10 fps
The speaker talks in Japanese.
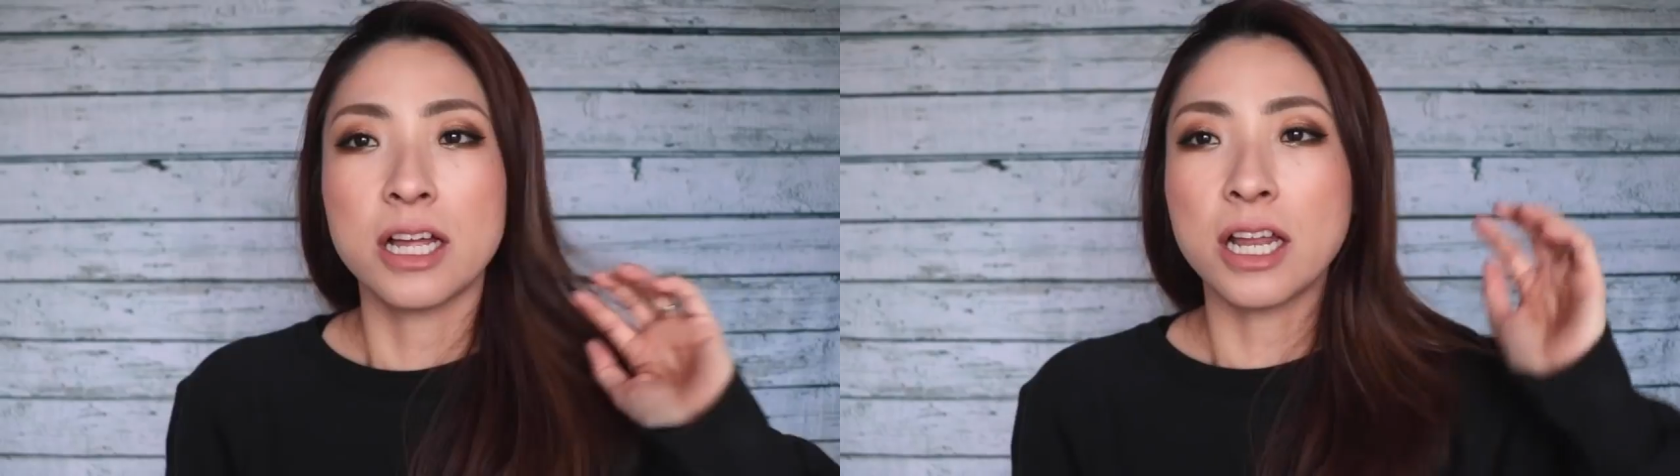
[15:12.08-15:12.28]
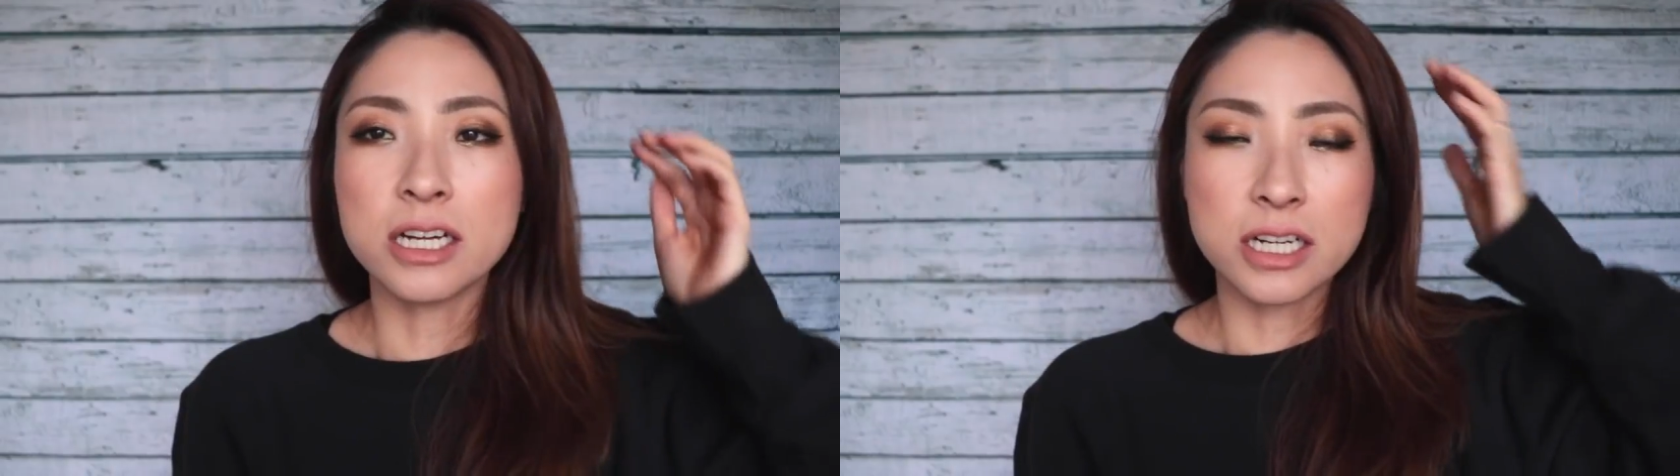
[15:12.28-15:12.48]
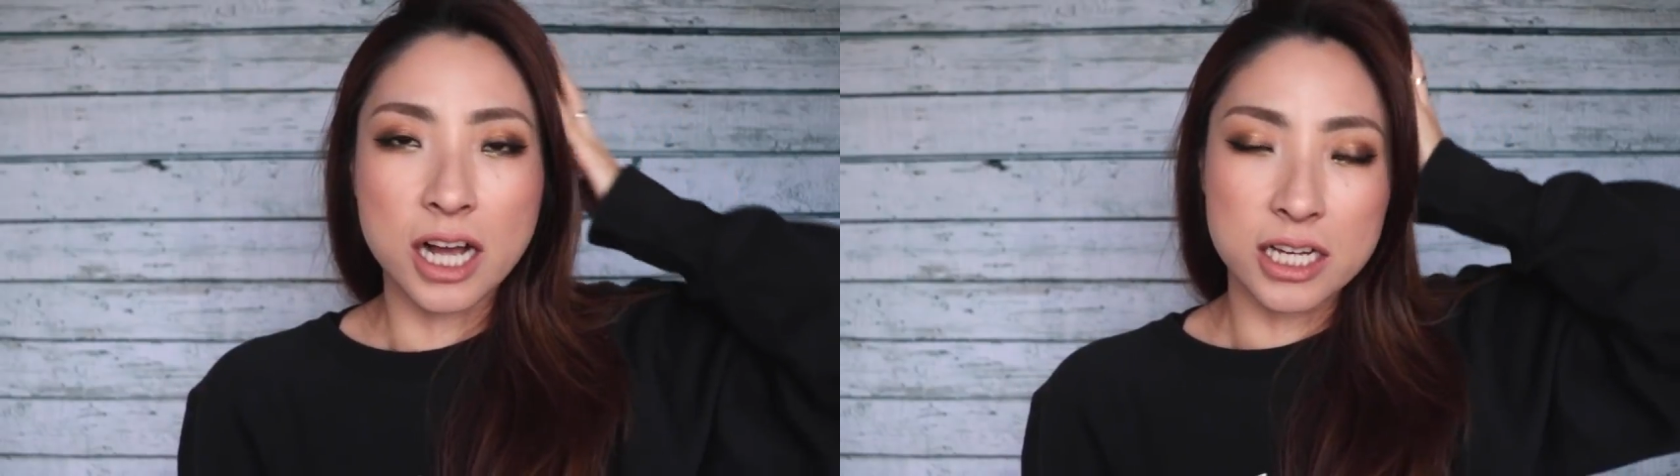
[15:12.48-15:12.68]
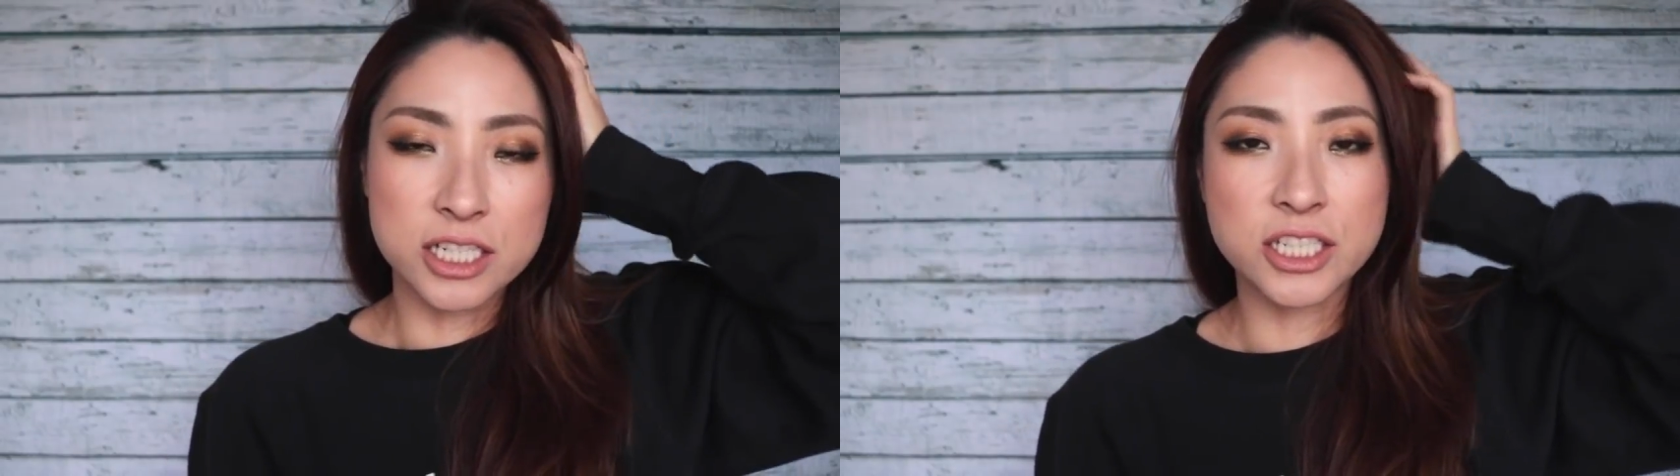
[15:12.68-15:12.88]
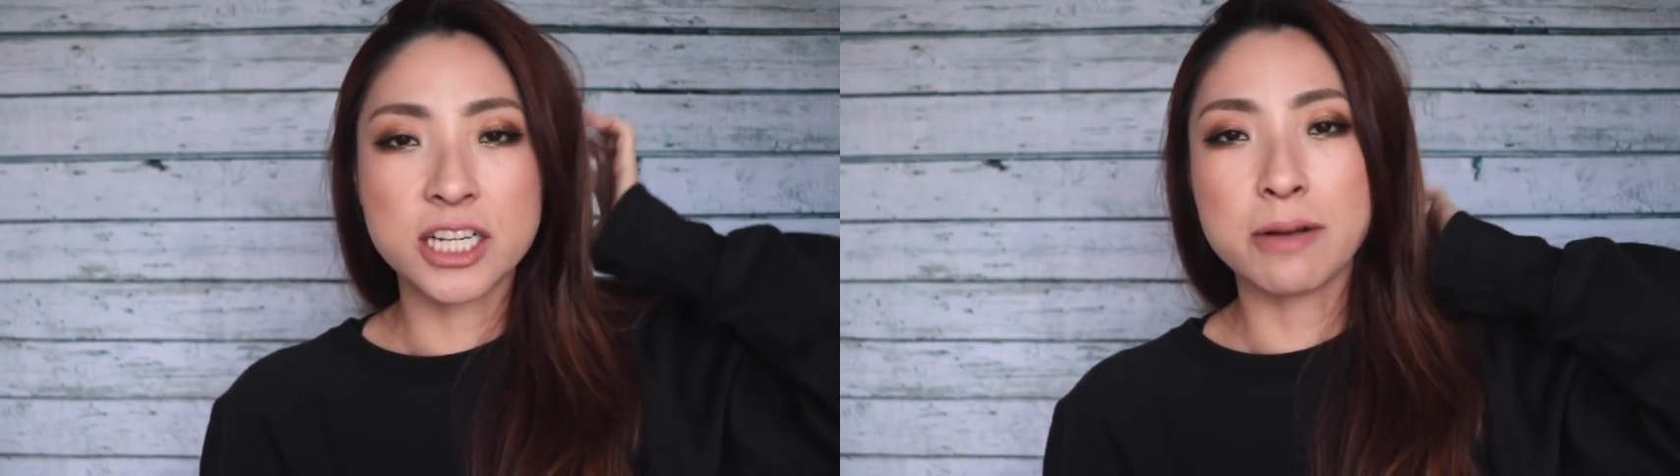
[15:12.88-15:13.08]
なんか
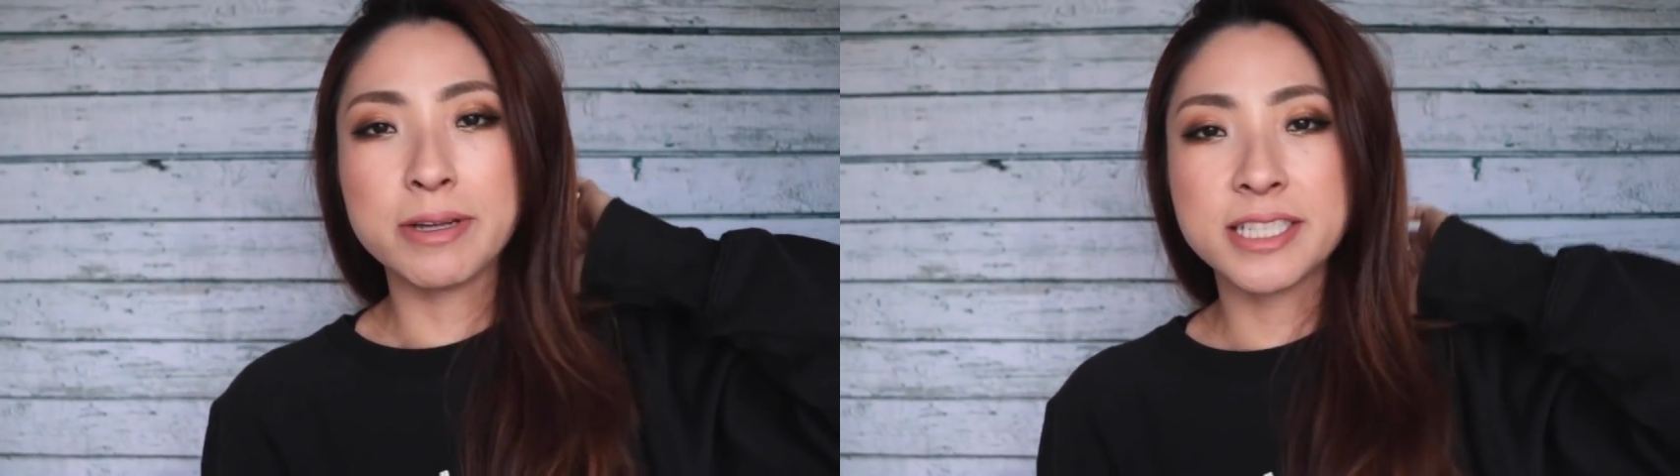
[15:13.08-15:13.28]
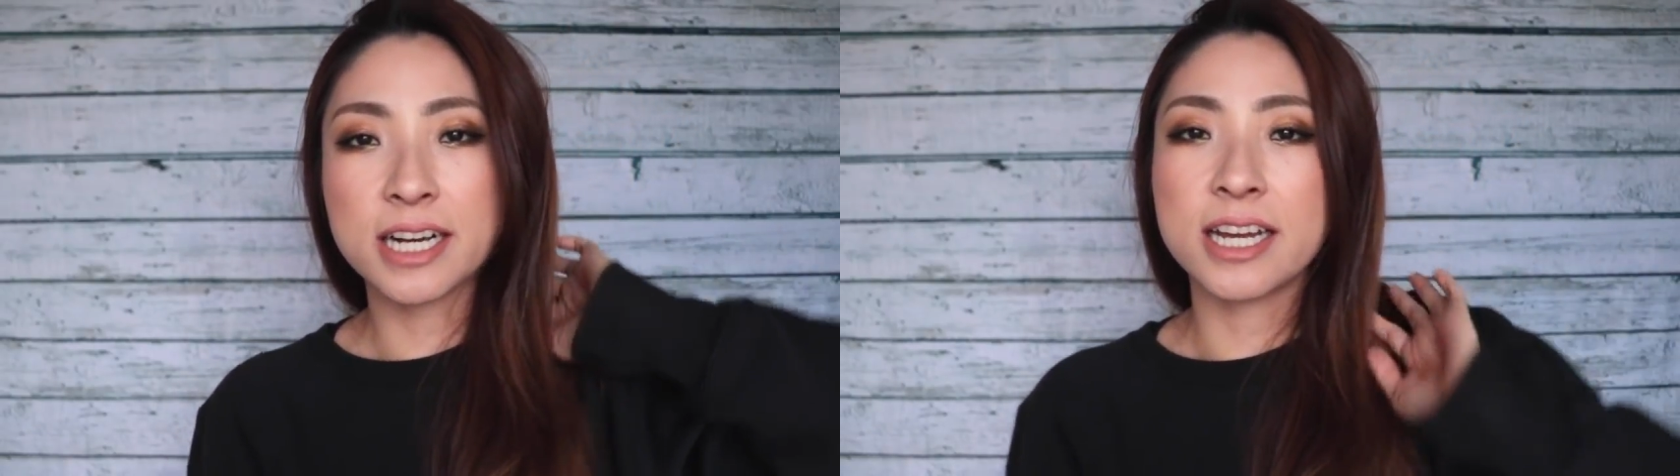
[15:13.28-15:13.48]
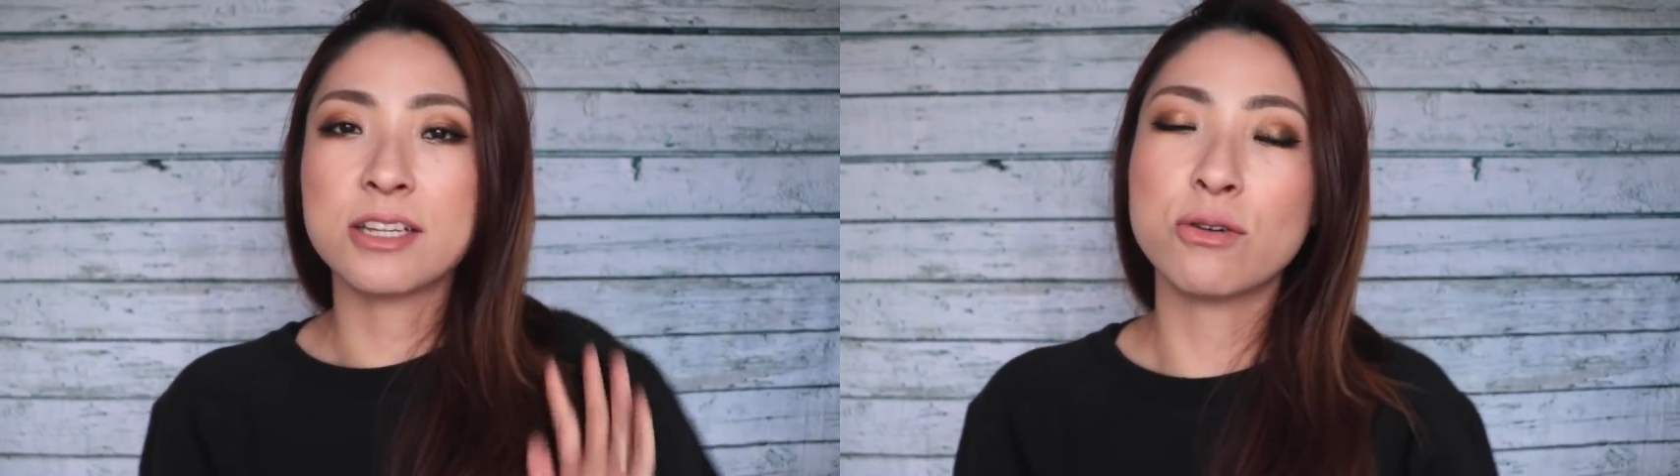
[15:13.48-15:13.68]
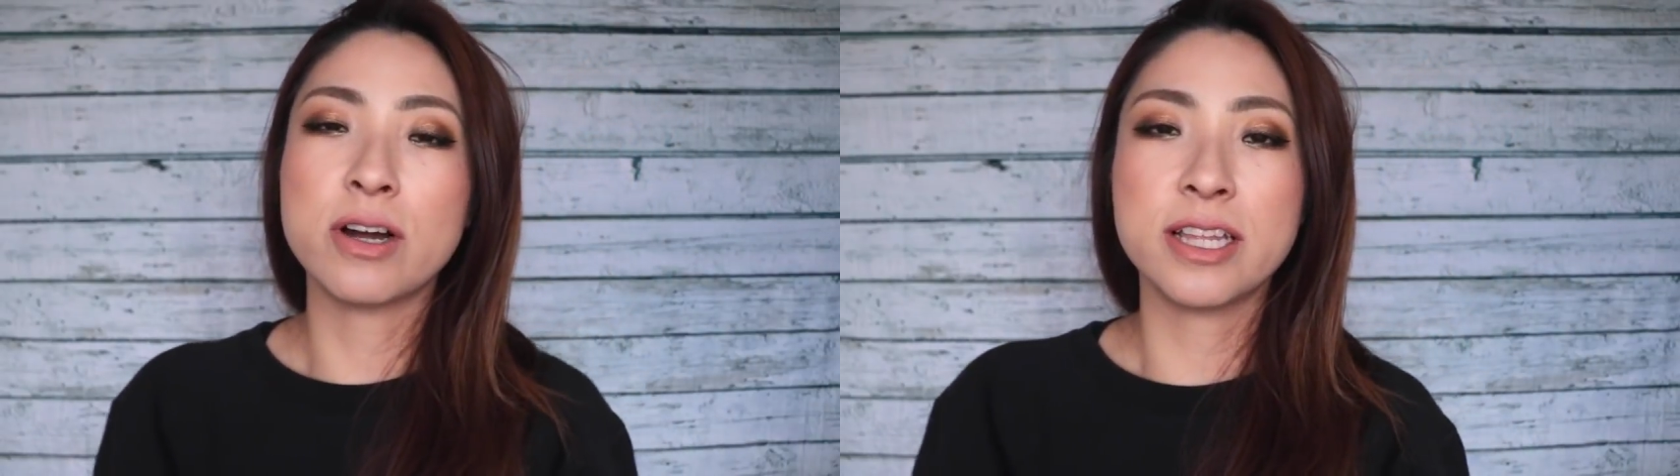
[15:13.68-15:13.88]
しっちゃかめっちゃかな動画